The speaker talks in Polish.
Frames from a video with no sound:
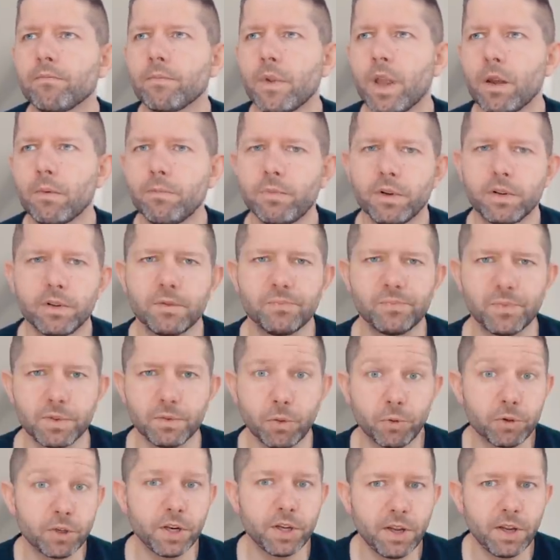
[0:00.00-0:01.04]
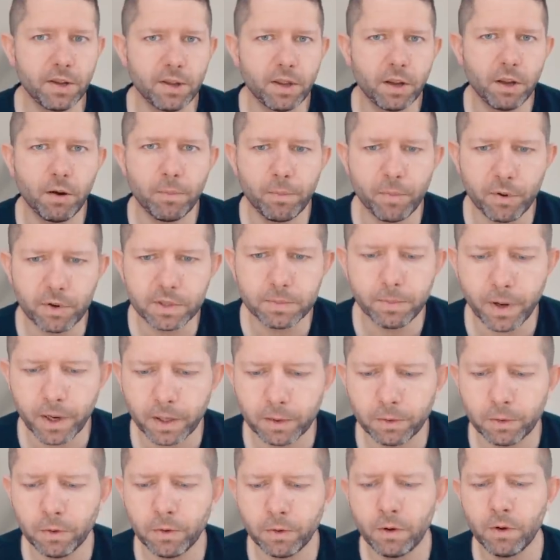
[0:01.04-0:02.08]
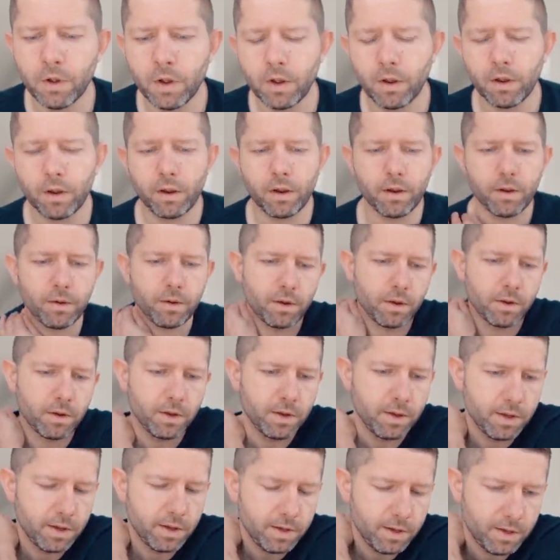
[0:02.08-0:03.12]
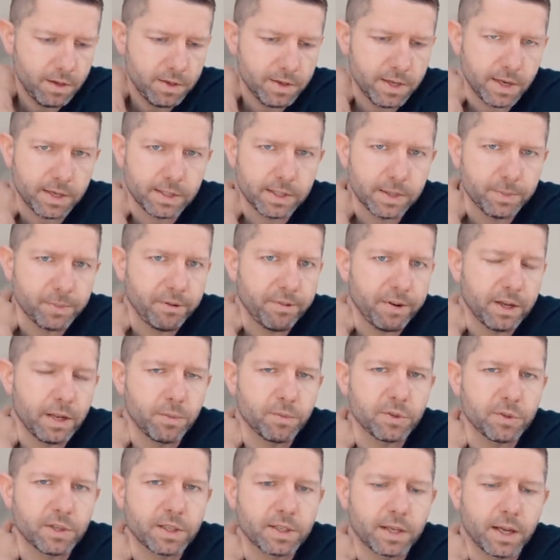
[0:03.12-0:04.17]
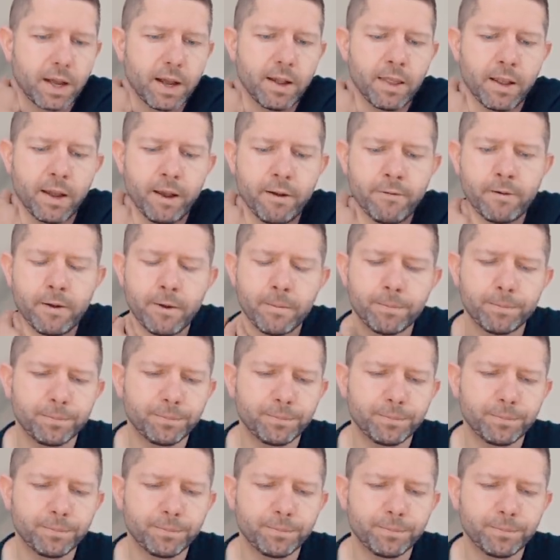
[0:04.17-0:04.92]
jakby złożenie tego prospektu e, i, i, i zaakceptowanie przez KNF.